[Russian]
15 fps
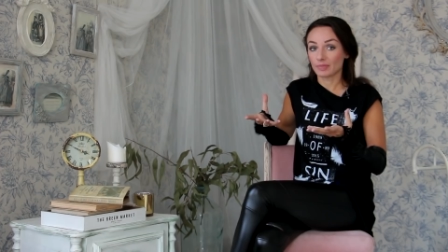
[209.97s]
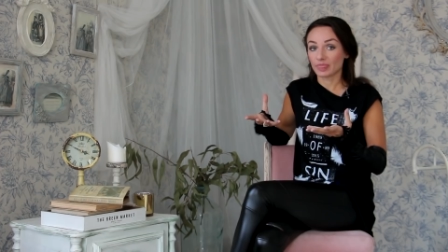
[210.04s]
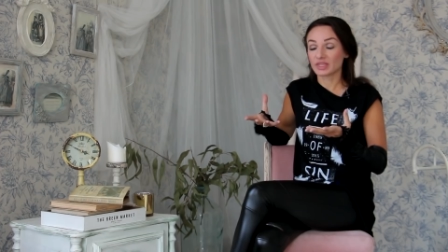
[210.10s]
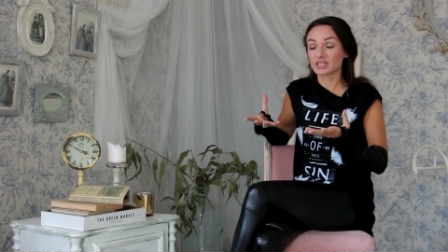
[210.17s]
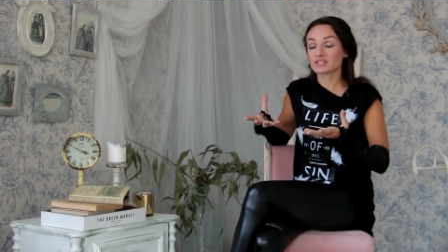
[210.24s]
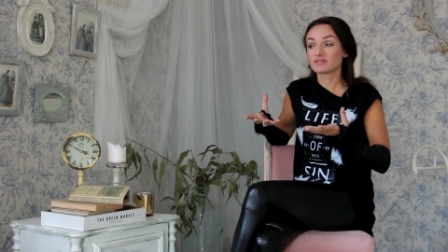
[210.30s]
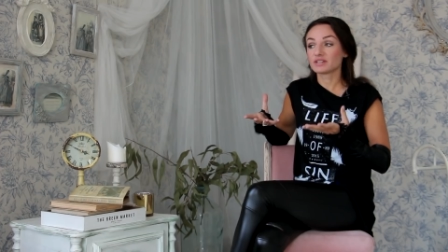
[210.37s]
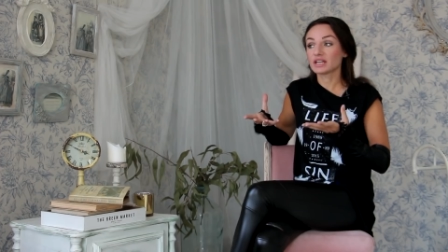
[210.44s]

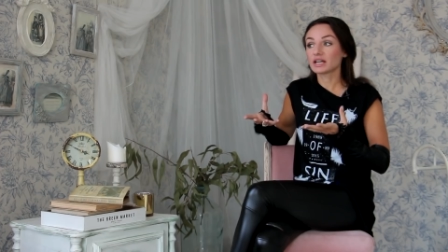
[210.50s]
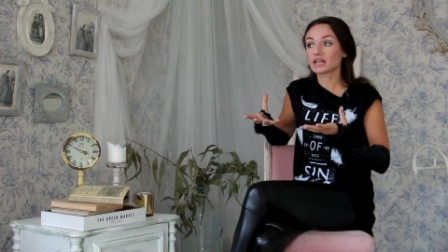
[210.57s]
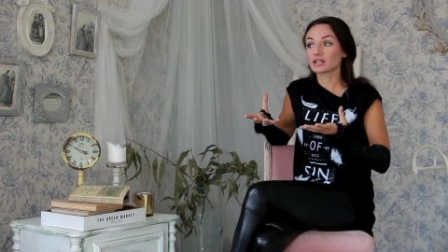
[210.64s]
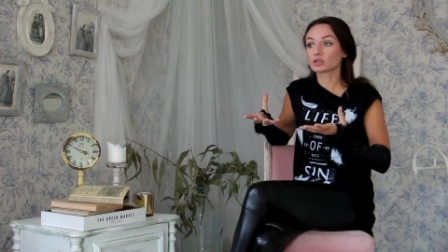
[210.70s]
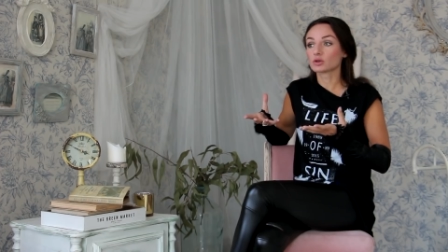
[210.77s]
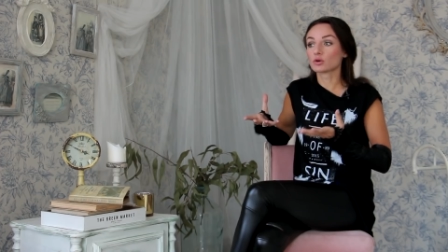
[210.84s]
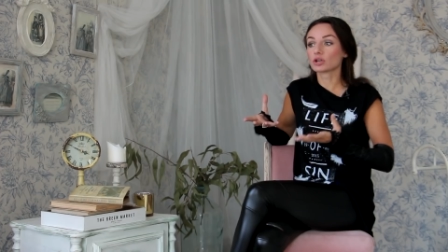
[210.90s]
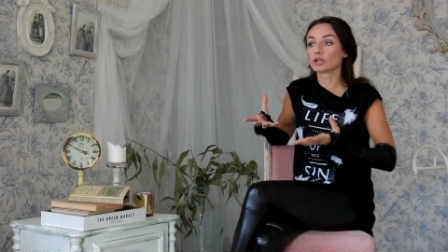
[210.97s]
На зверей,
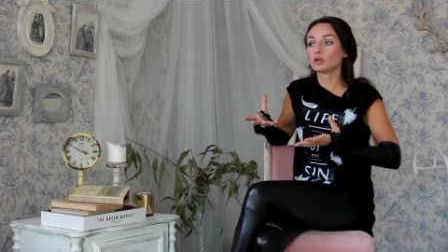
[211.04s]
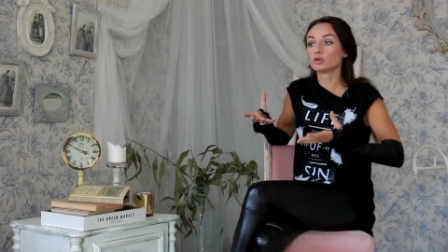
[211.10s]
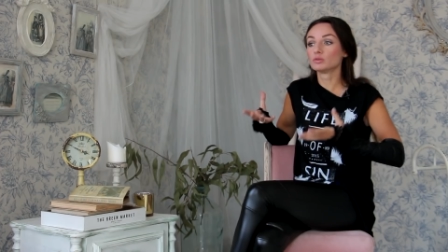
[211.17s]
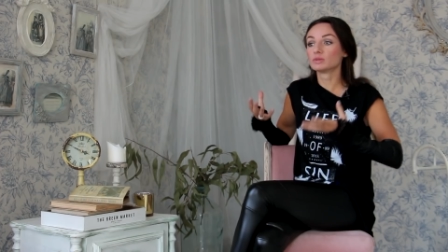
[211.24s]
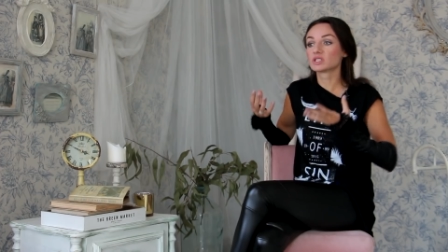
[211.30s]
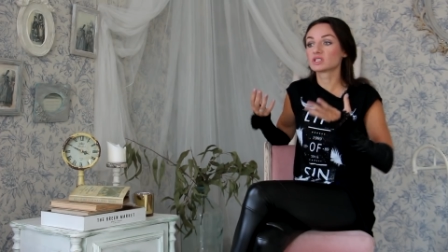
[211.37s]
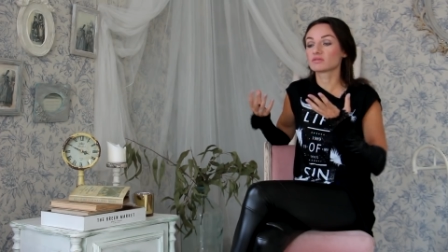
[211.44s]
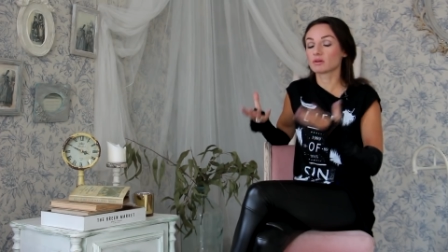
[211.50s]
которые
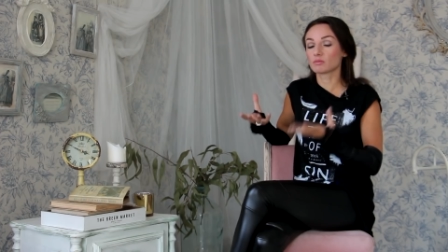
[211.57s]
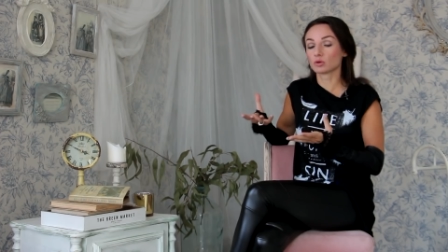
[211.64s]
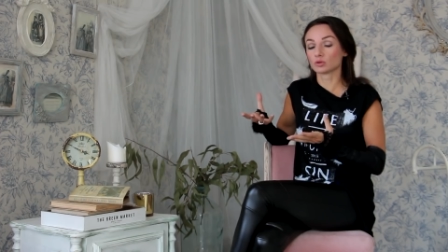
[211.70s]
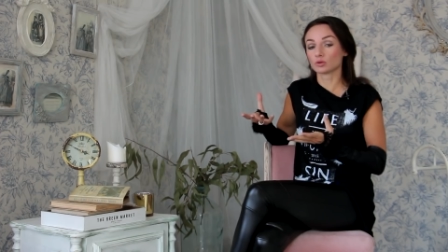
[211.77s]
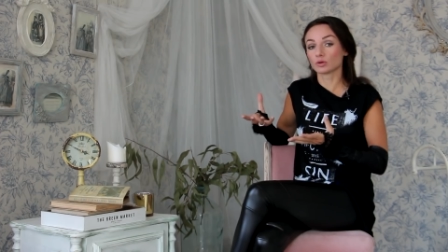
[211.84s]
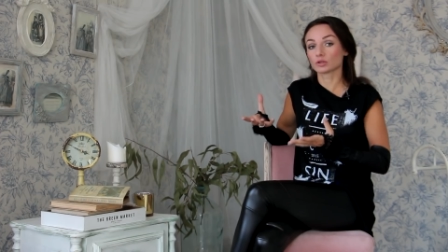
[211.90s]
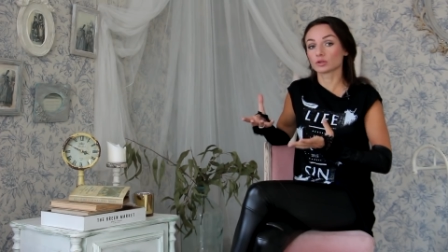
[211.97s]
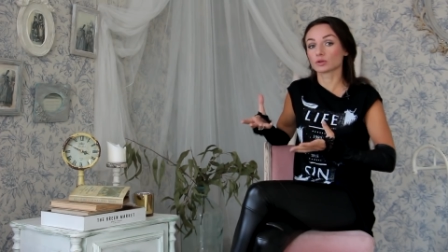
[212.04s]
любят
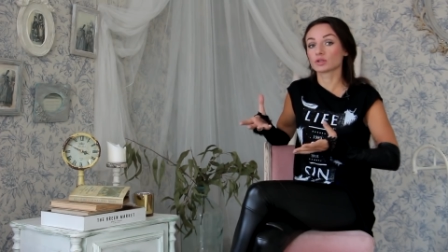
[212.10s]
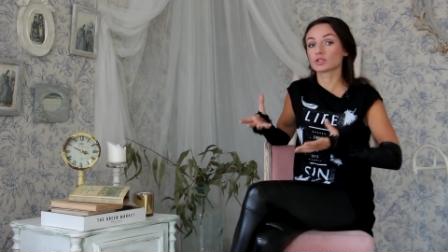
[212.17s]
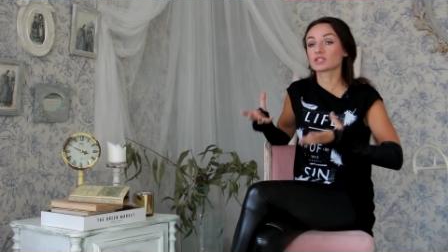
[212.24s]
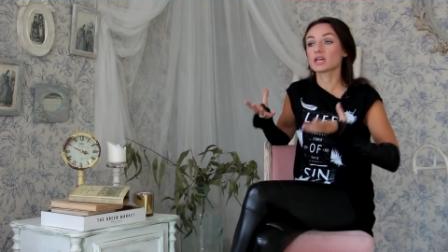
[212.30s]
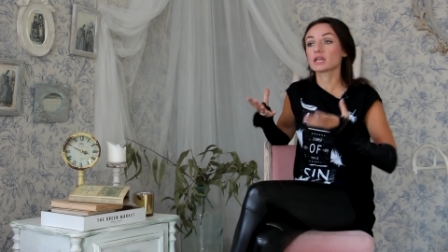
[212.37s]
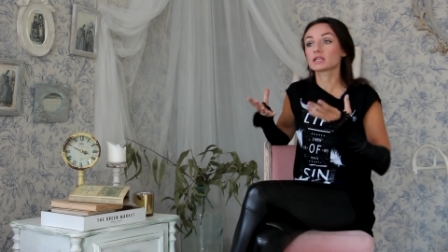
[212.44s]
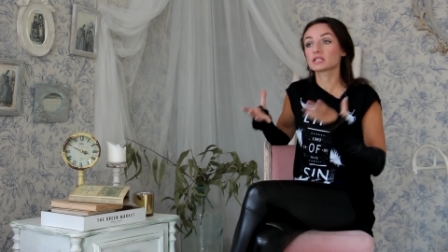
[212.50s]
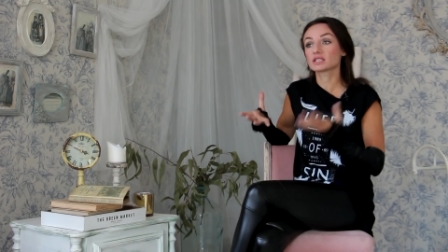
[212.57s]
свободу, которые
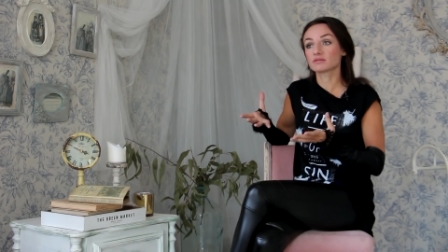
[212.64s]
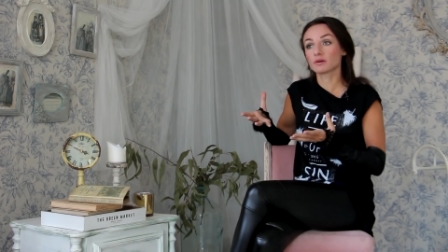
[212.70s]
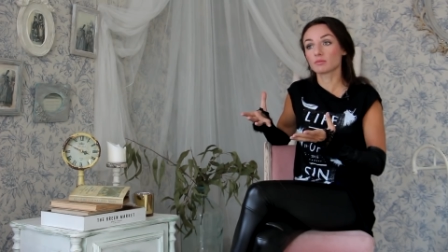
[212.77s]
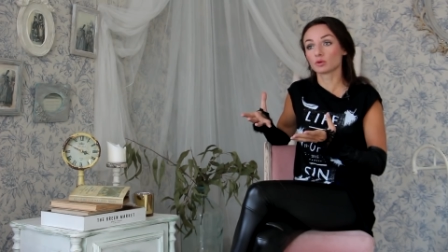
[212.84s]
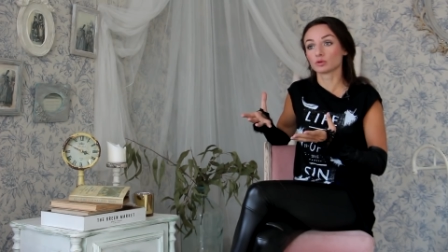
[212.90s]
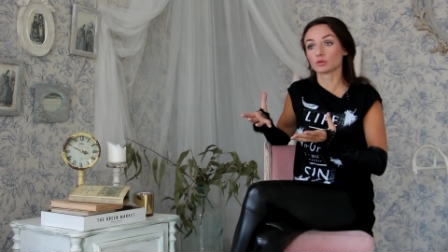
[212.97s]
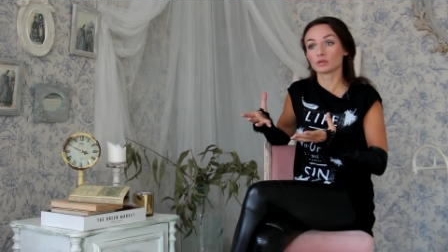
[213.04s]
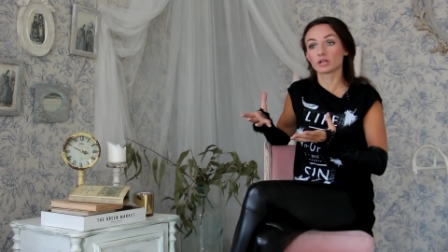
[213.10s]
ценят
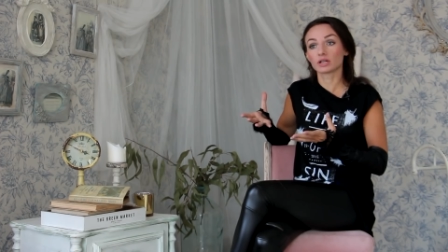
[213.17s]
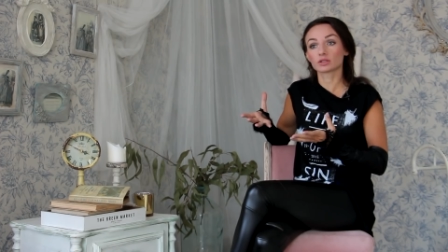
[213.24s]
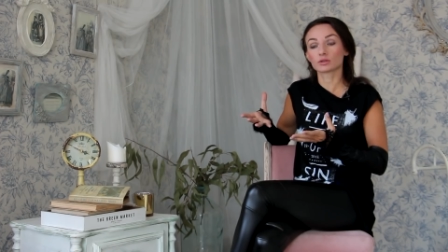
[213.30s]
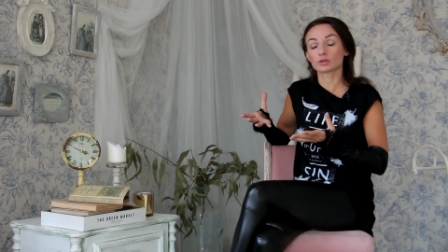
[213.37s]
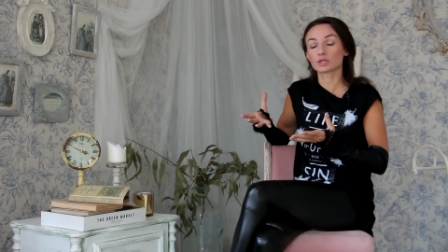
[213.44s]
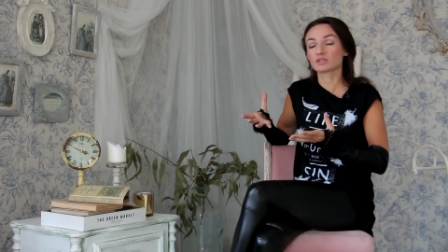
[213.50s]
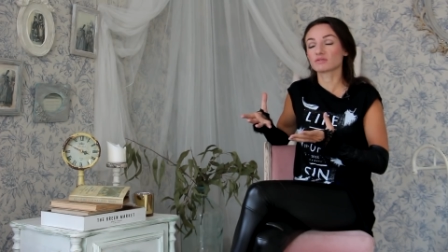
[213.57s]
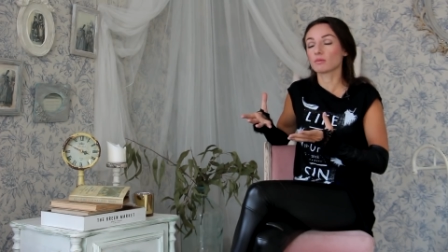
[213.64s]
свободу, для
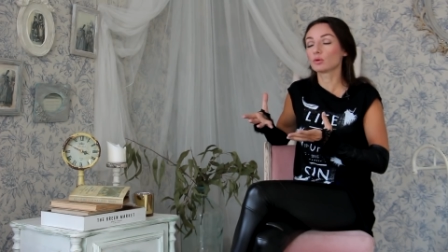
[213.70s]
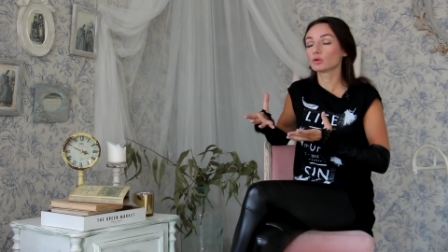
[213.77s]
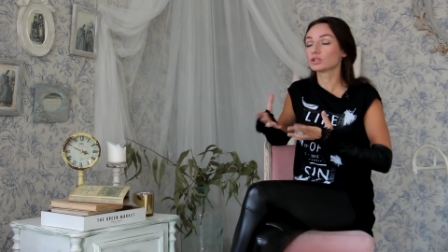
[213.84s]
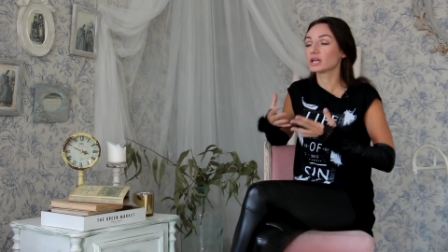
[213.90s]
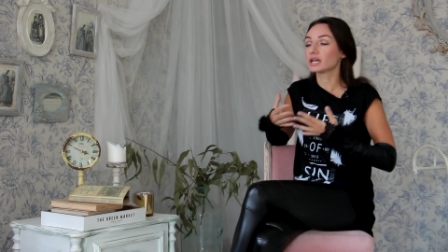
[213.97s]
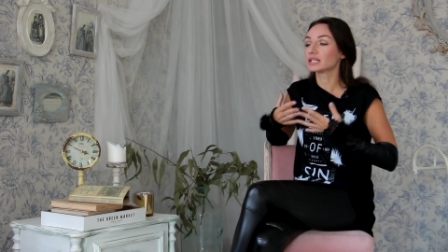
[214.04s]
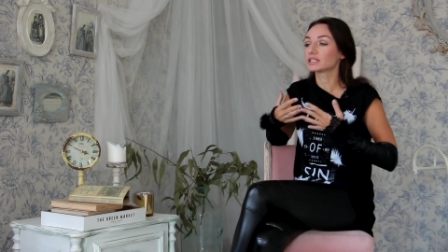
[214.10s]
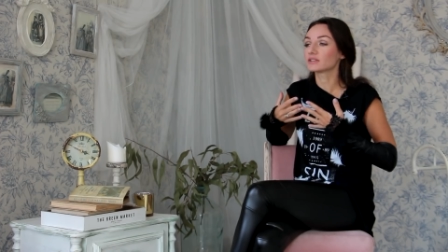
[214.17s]
которых свобода –
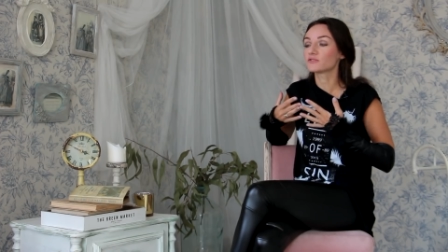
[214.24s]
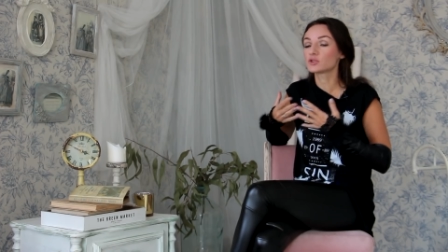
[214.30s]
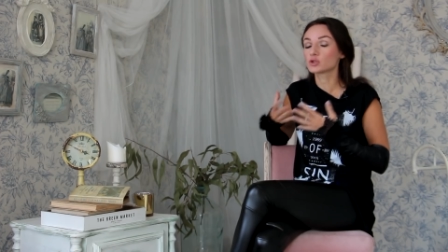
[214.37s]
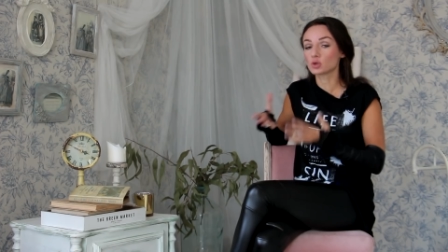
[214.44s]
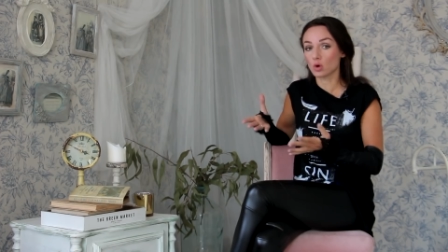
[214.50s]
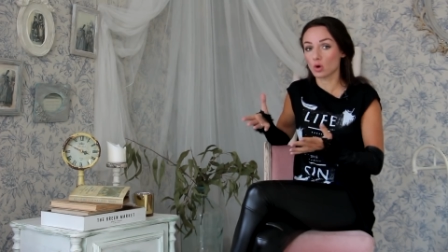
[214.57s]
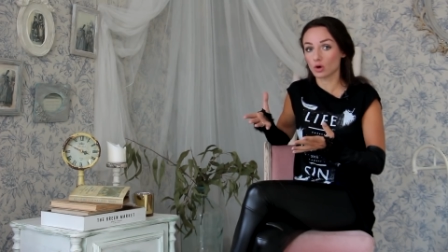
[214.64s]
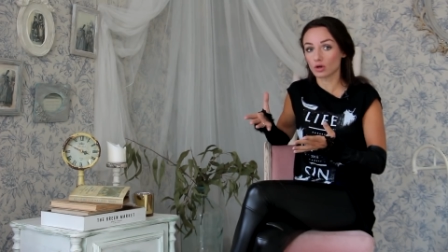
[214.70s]
это
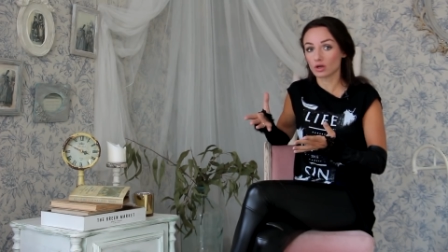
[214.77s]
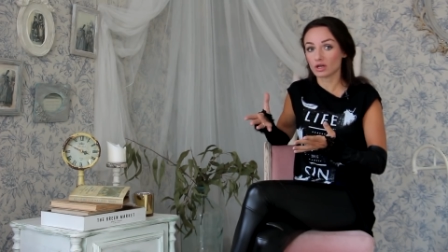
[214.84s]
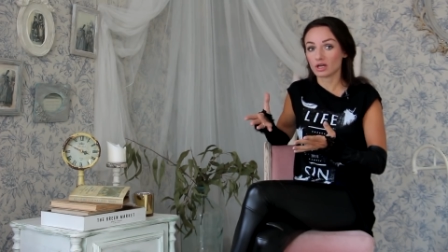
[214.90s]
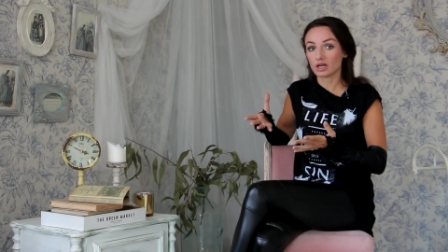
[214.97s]
все